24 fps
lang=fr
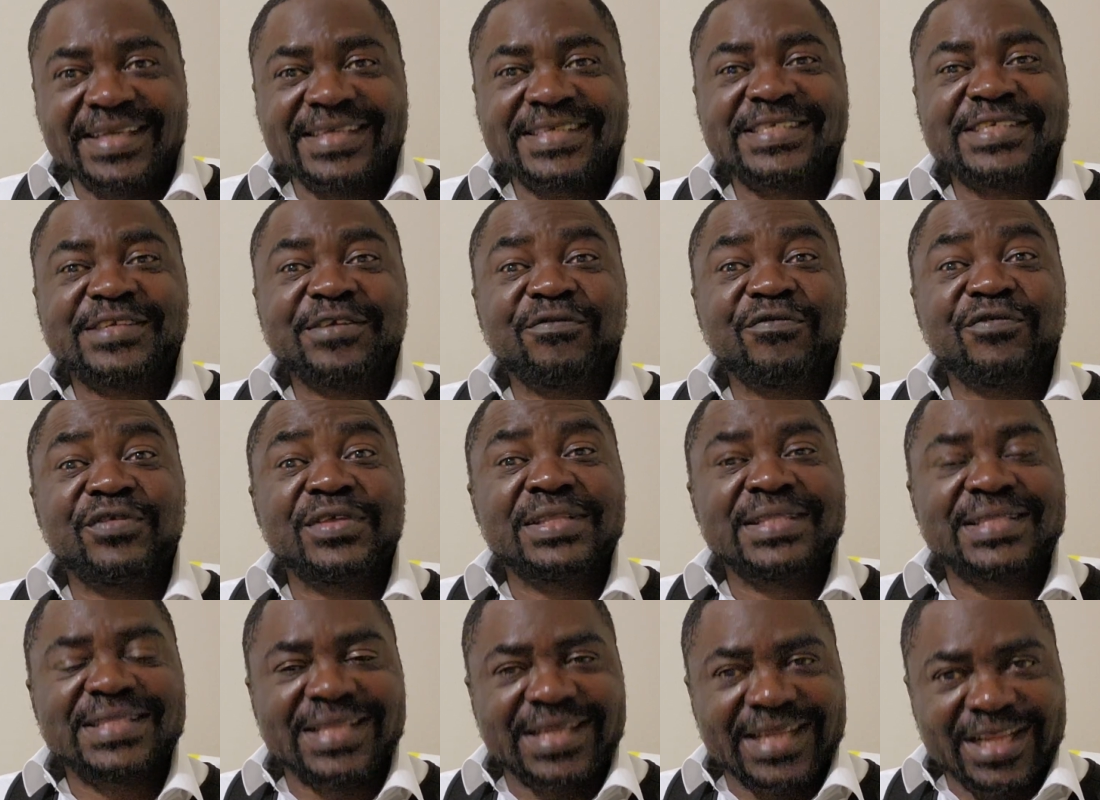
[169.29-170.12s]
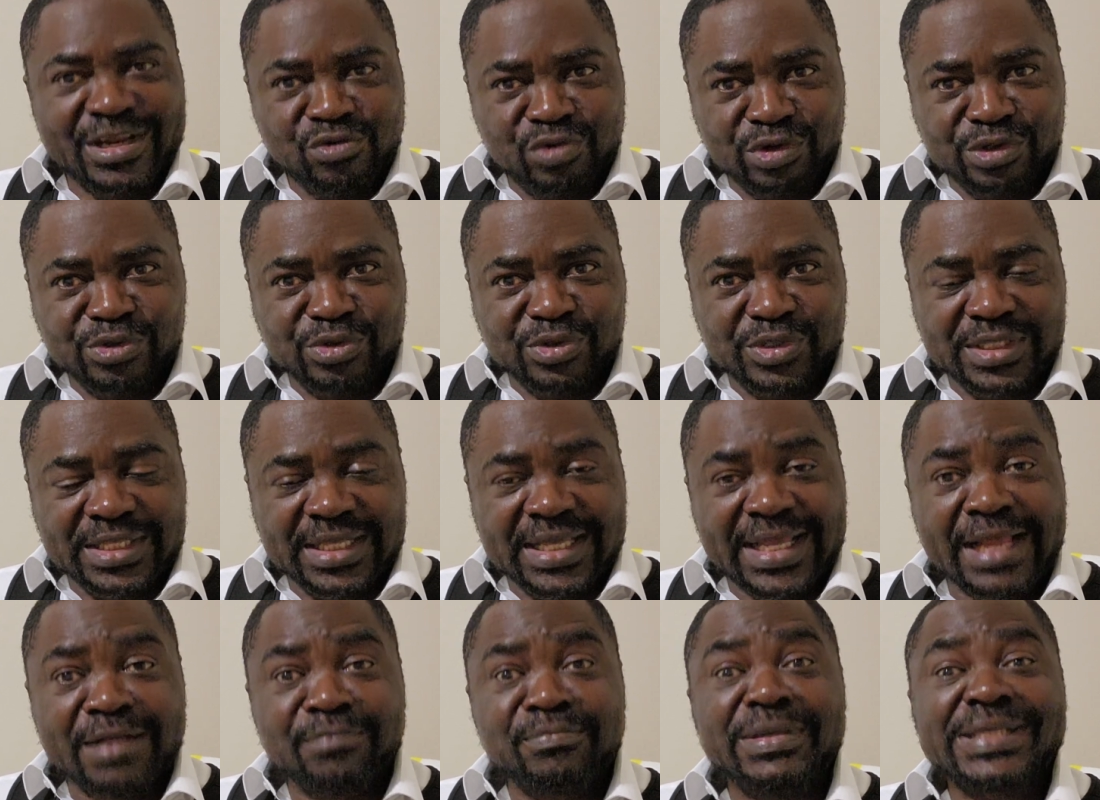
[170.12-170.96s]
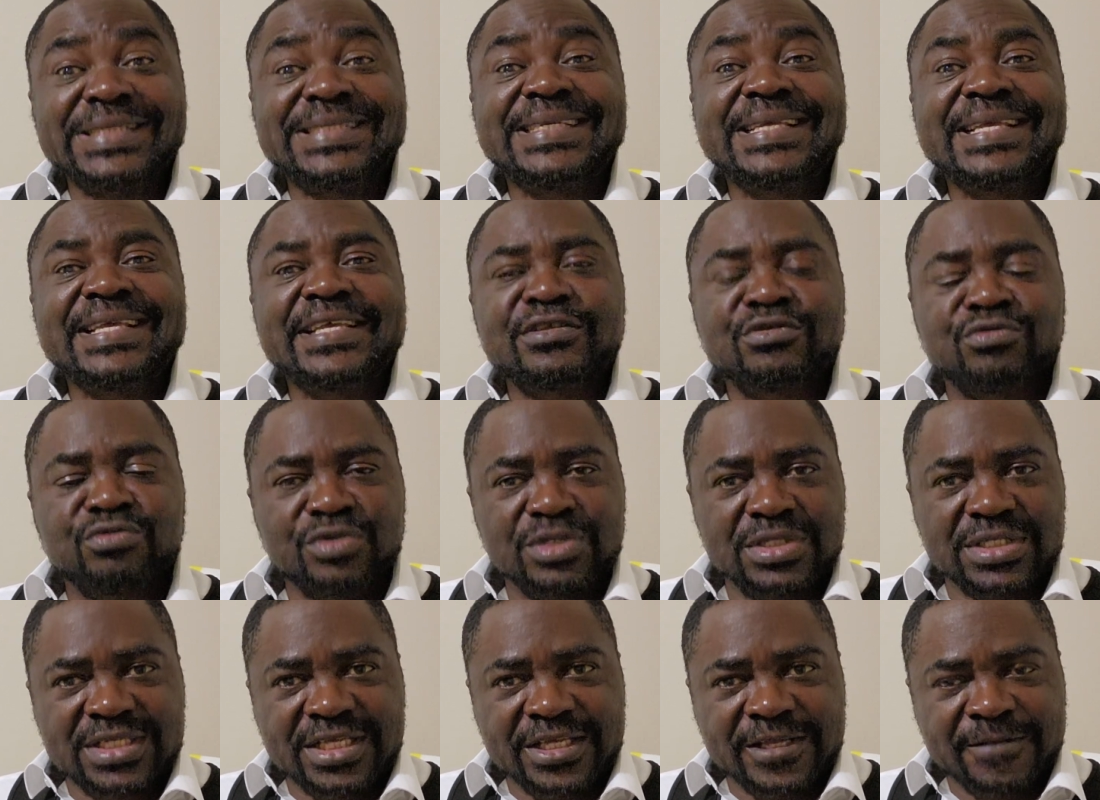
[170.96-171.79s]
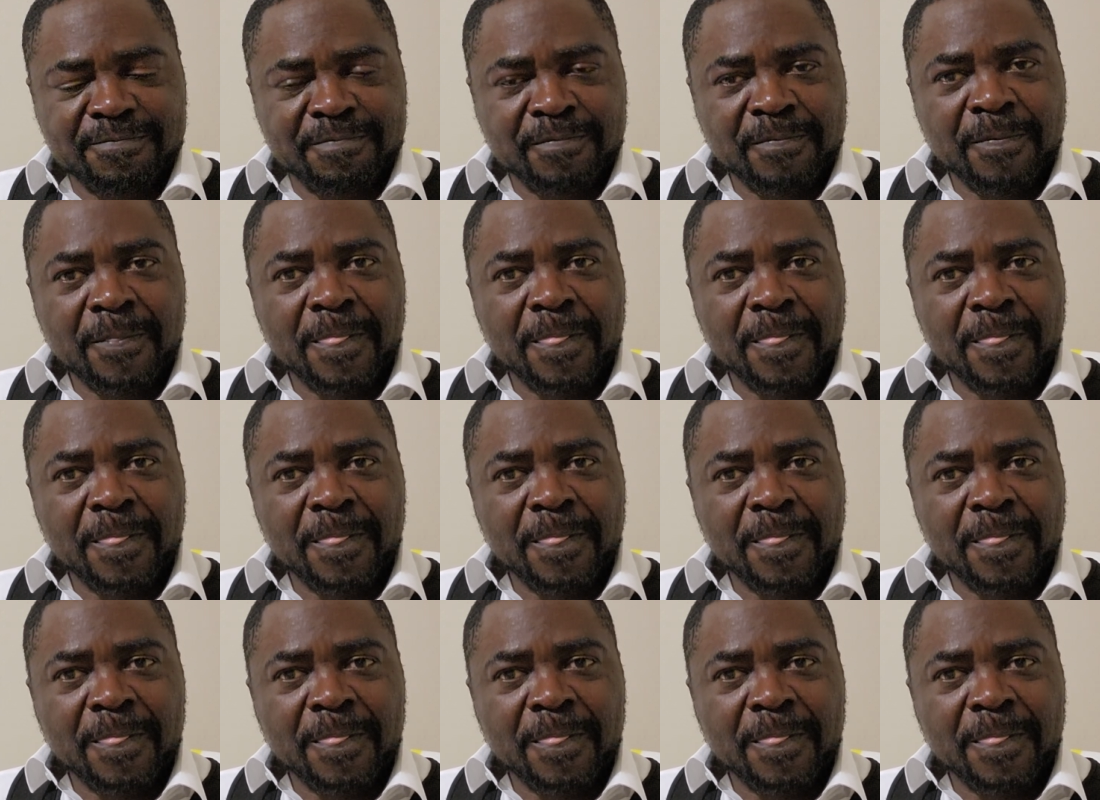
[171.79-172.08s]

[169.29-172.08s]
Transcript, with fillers: Je vis très loin du Sénégal, mais j'ai étudié